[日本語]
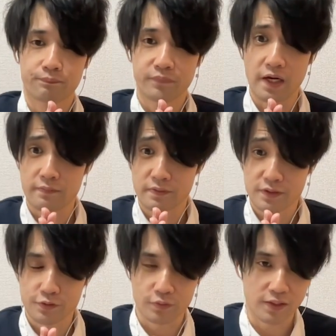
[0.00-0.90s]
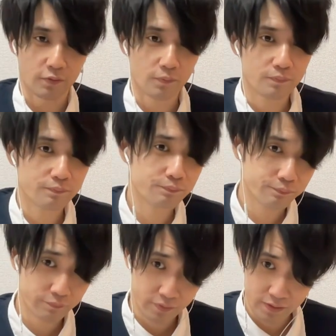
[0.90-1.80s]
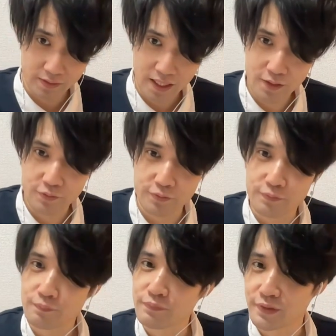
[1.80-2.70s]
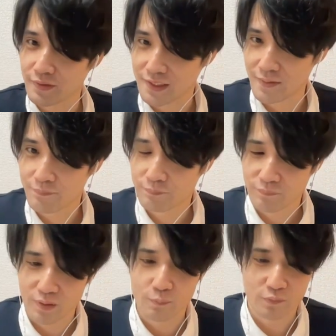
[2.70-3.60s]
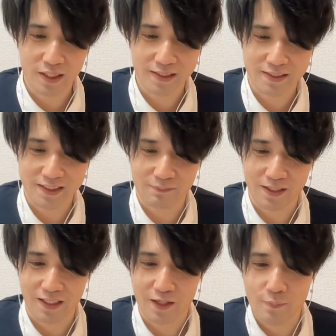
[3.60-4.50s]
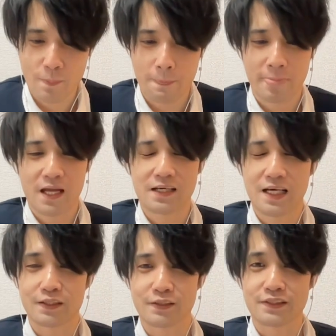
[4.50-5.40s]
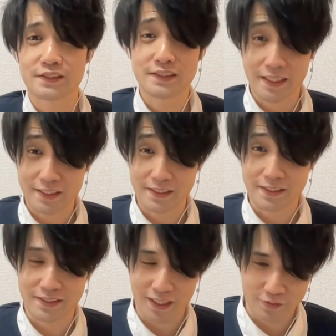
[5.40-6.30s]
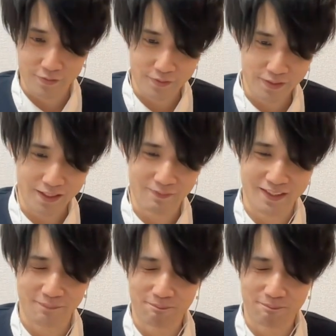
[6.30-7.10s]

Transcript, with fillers: はい、ちょっとあの、ランク、見てください。無課金サバカ、ランク1100、いきまし